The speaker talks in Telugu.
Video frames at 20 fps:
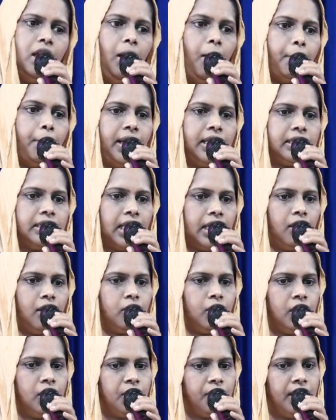మరి తన
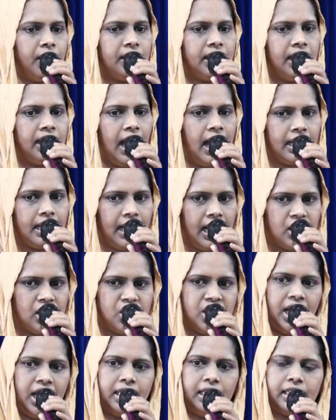ఉన్నటువంటి ఆ
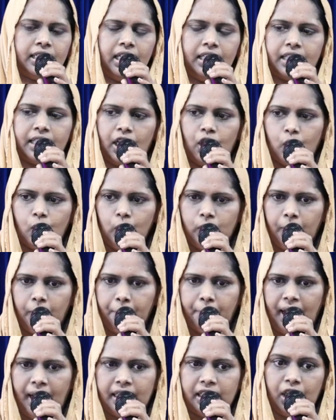రాజ్యానికి తన
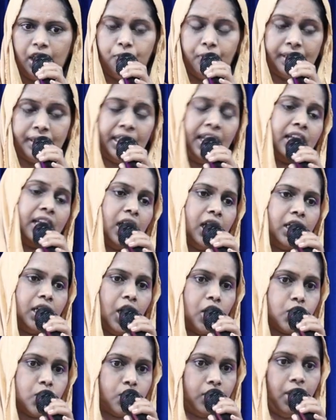కుటుంబానికి వ్యతిరేకంగా
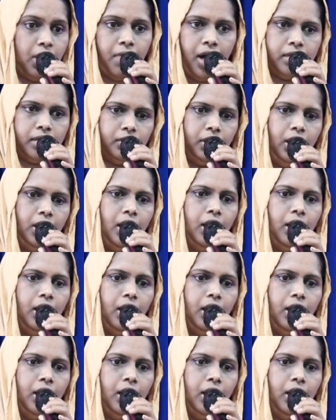నడుచుకునేవాడు